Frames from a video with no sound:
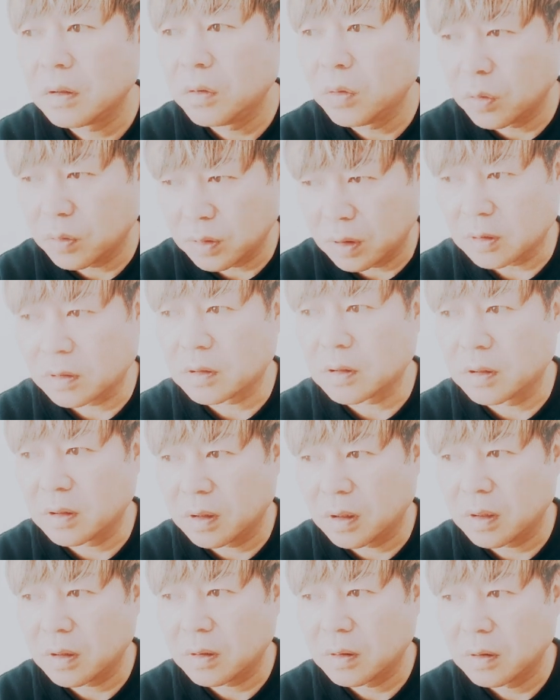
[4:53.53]
良くなったん
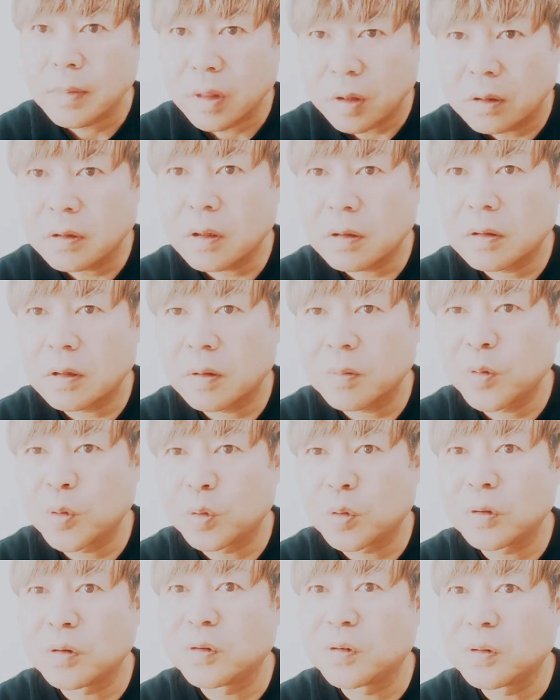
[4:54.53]
で、全然
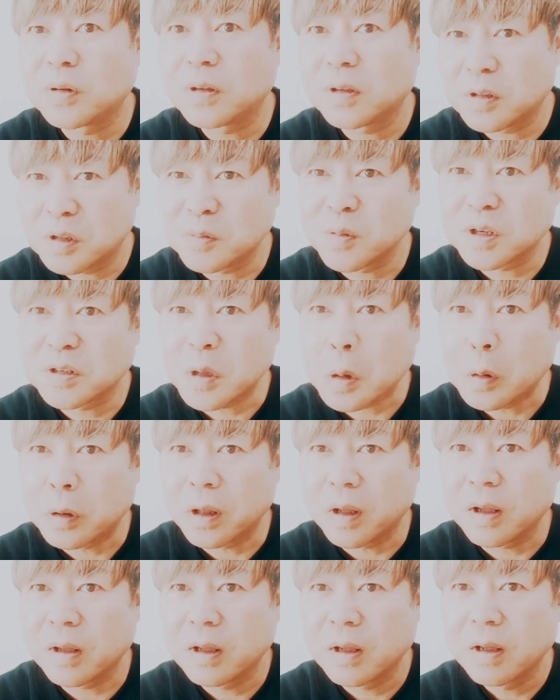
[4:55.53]
本当に復帰しましたの
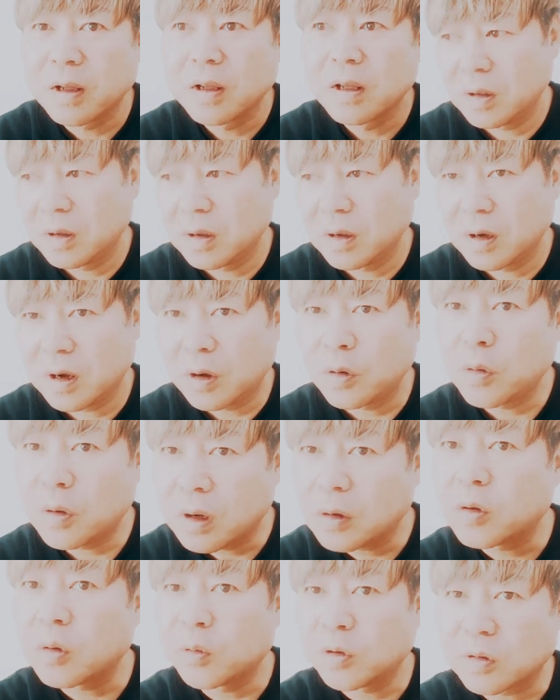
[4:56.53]
で、あ
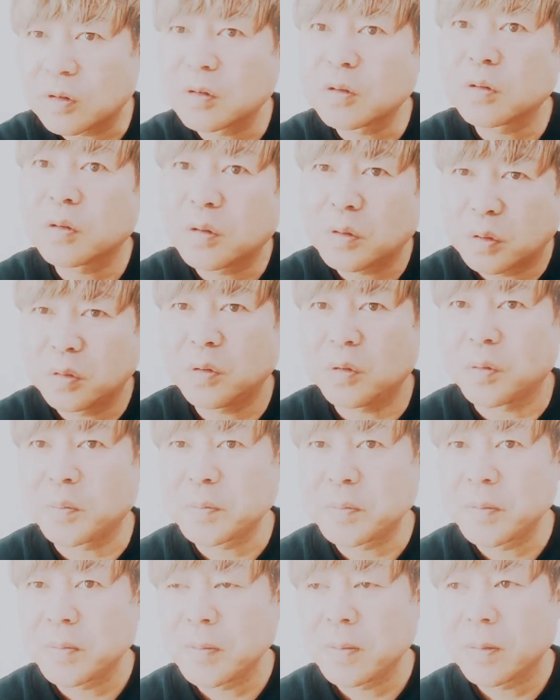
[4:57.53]
の後もずっ
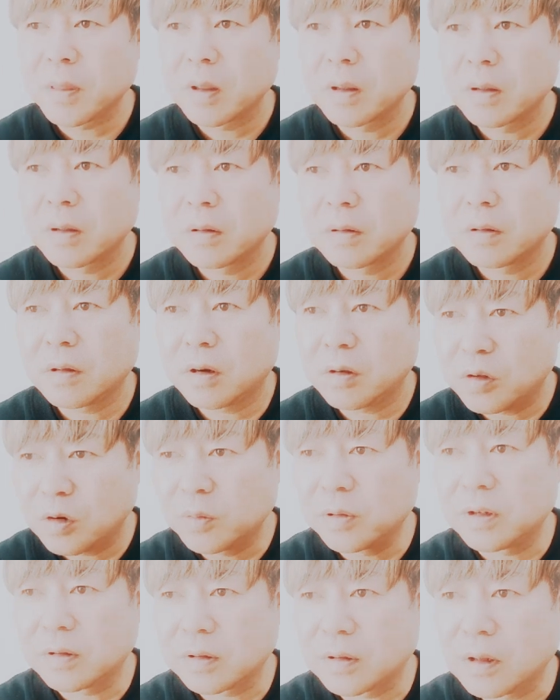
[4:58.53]
と、大丈
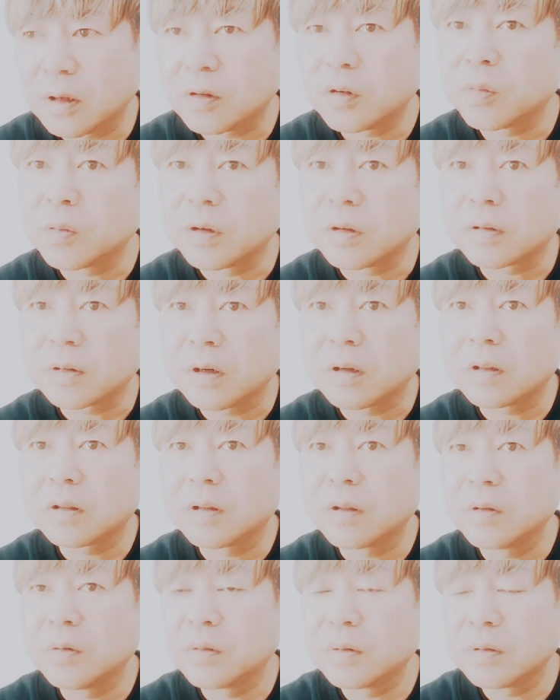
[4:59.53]
夫ですか大丈夫です
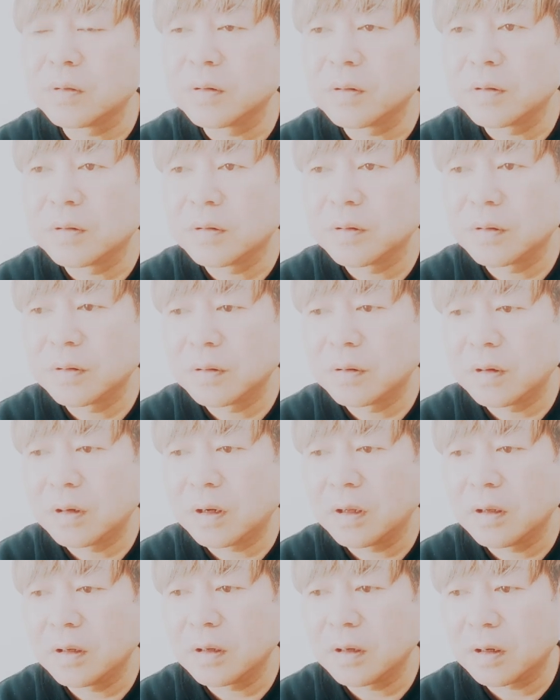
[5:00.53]
かっていう
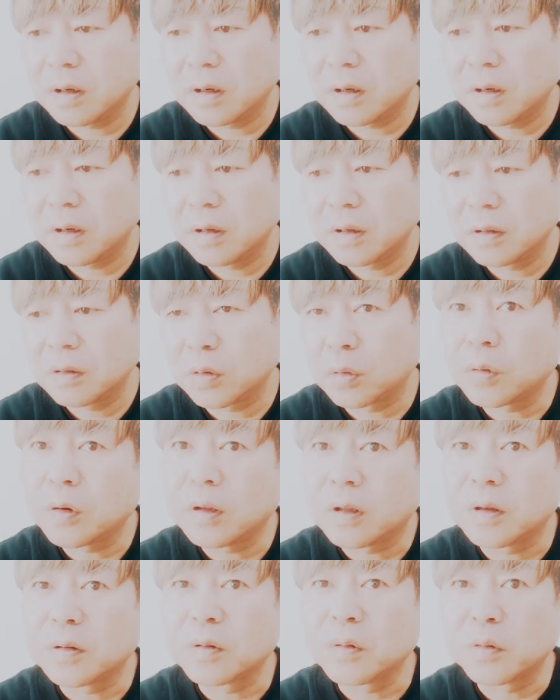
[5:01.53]
LINE が
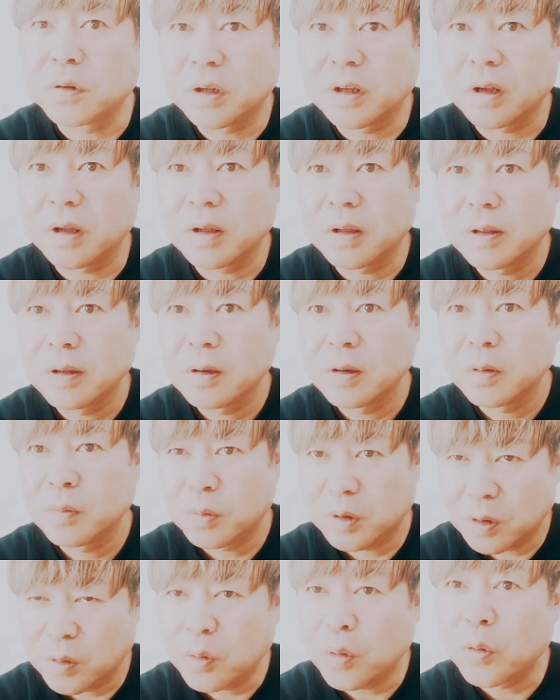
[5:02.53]
届いてるので、
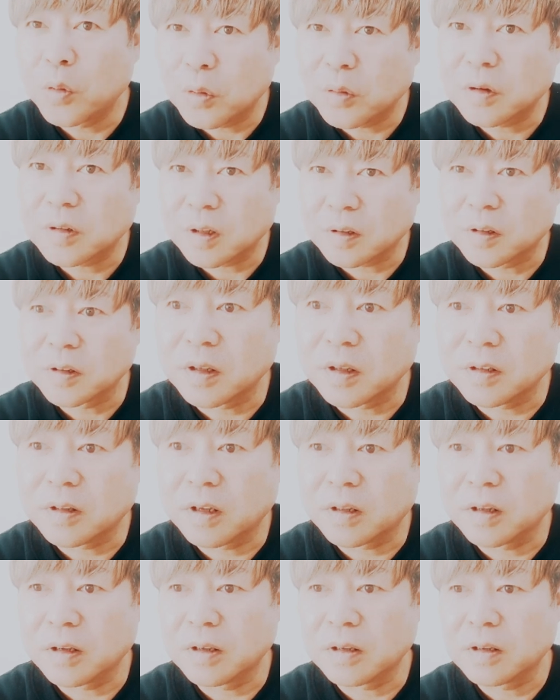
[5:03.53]
まあ、報告てい
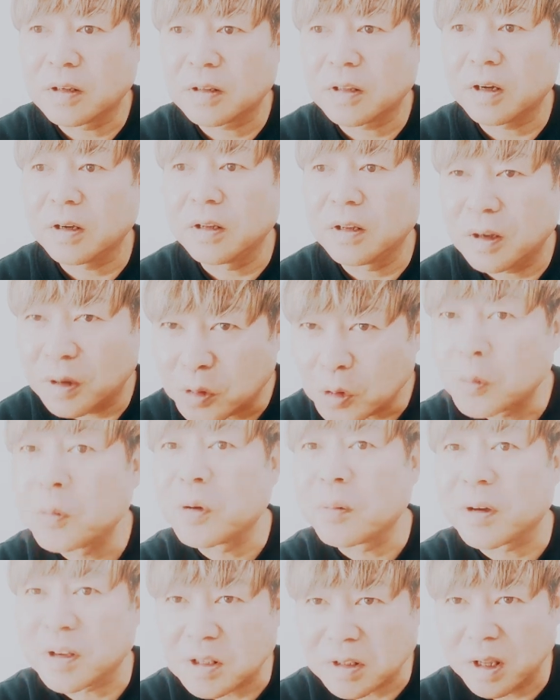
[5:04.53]
ただきたいなと
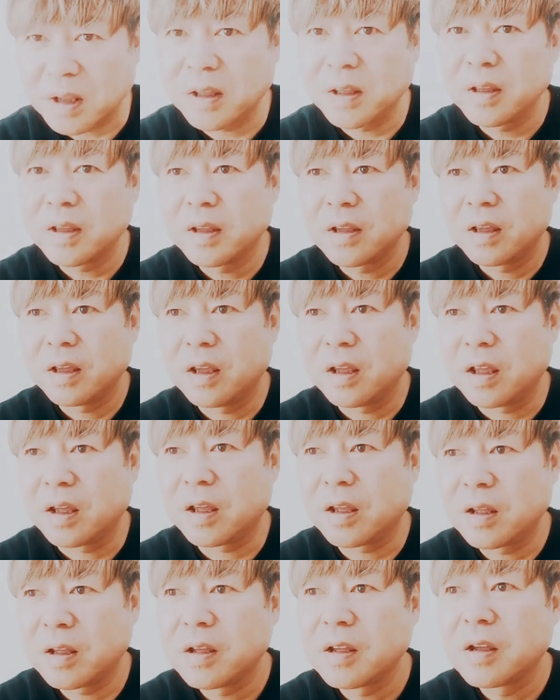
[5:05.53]
思いまして、えー、
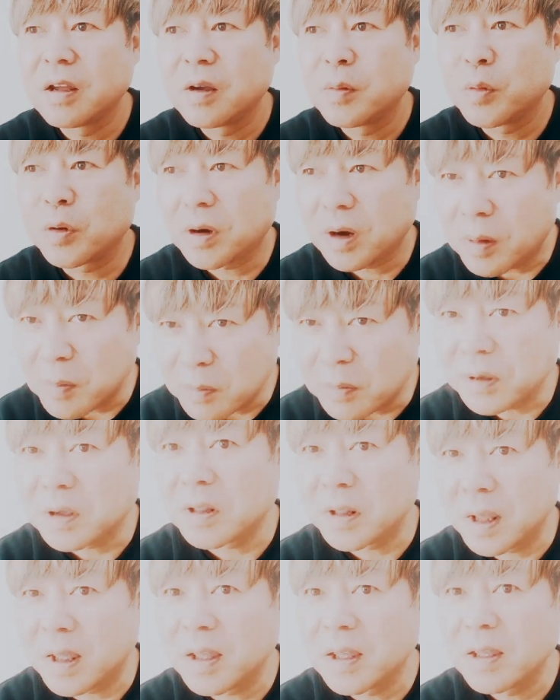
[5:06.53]
もう完
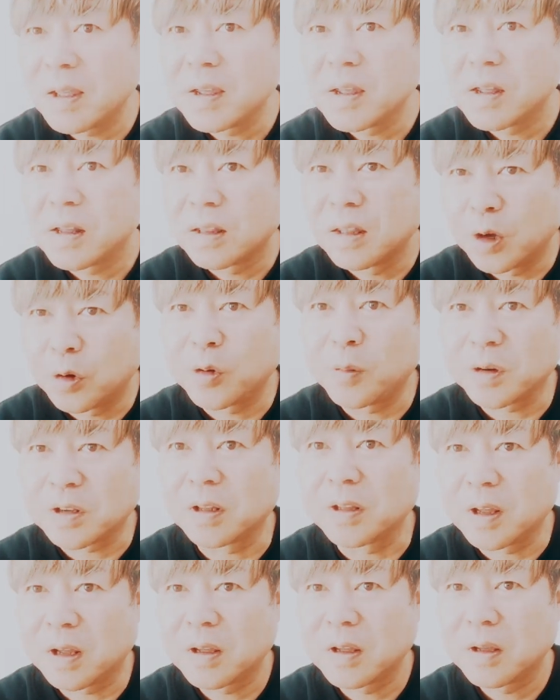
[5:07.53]
璧で治りまし
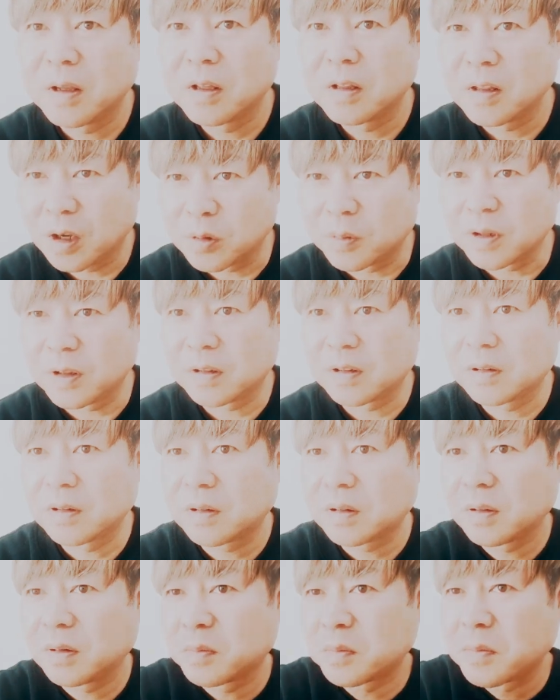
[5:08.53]
たんで、大丈夫で
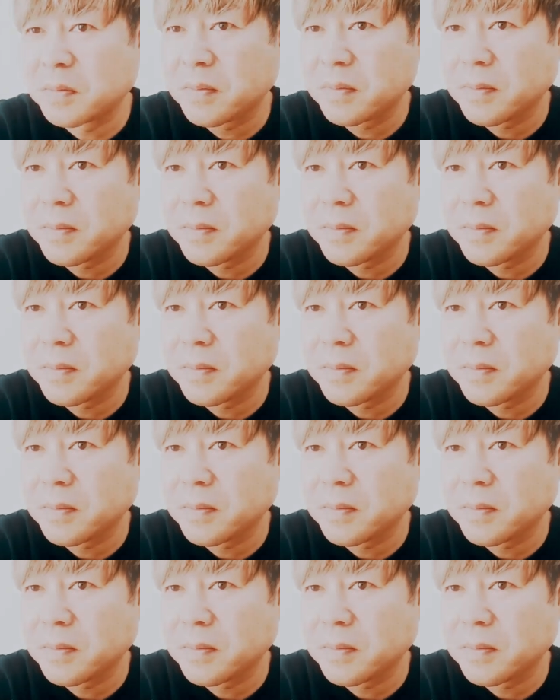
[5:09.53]
す。